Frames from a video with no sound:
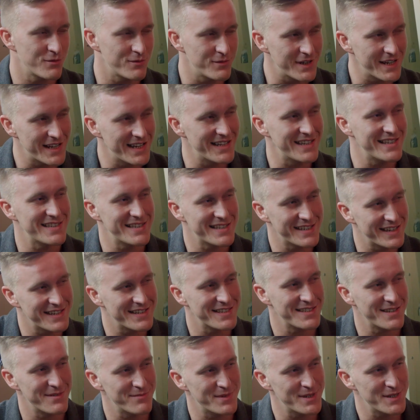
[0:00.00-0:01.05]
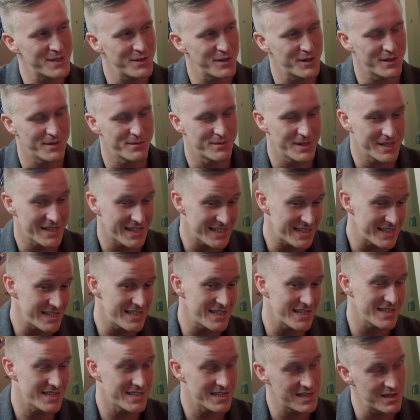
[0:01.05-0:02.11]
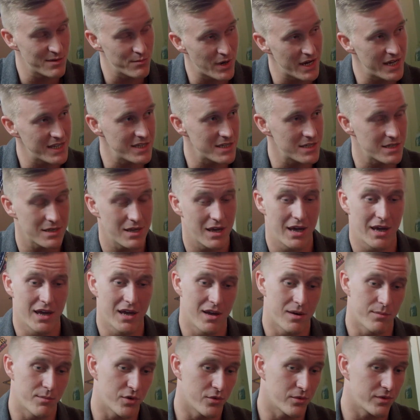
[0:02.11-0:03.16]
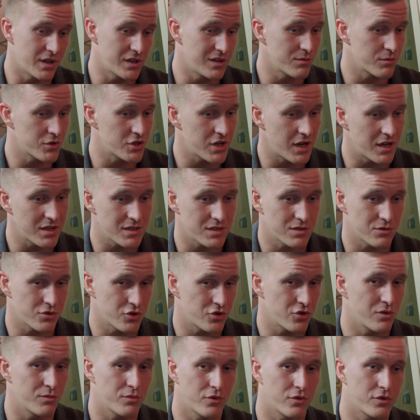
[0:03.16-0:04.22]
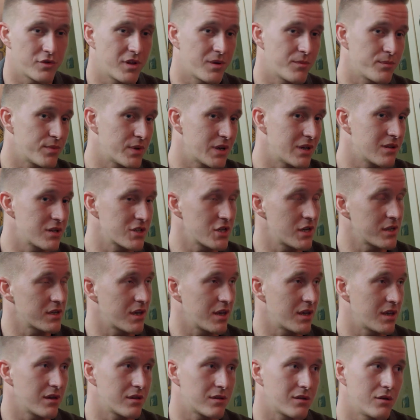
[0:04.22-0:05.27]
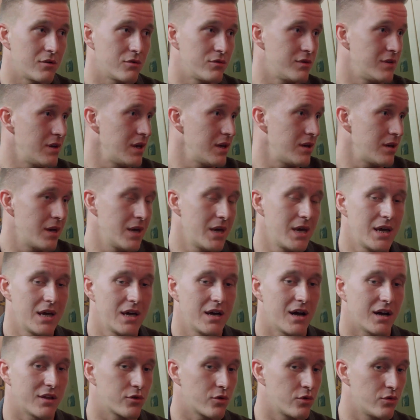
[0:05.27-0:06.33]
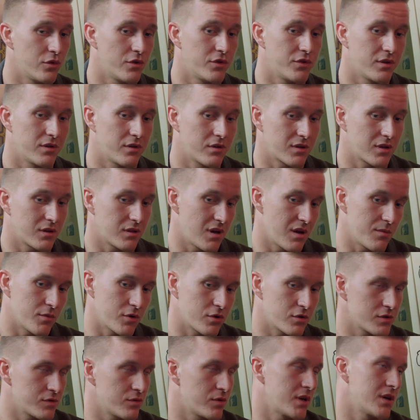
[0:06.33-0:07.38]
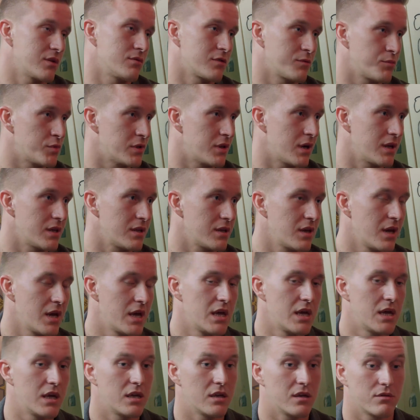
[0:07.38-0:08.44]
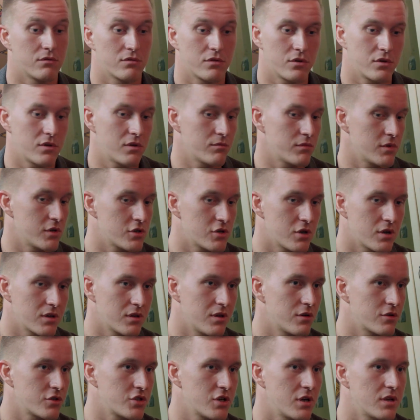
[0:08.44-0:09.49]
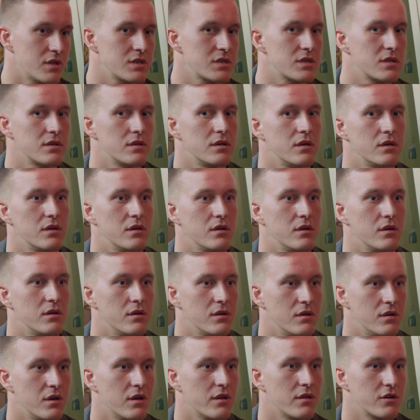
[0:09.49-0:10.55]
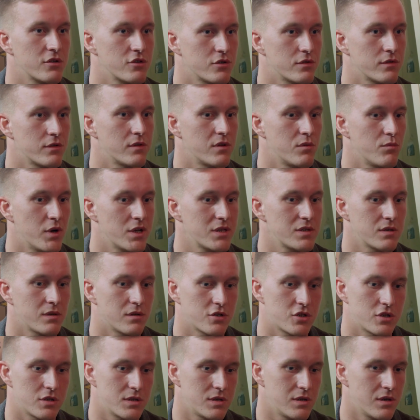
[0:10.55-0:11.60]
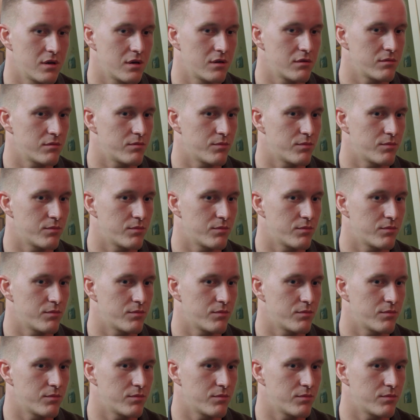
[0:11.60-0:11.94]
выглядите как стриптизеры. Вы хотите, занимайтесь, мы вам дадим шанс. Ну что я буду там приглашать каких-то людей откуда-то, когда я могу своих воспитать? И в итоге мне человек дал шанс, и я начал заниматься на шесте.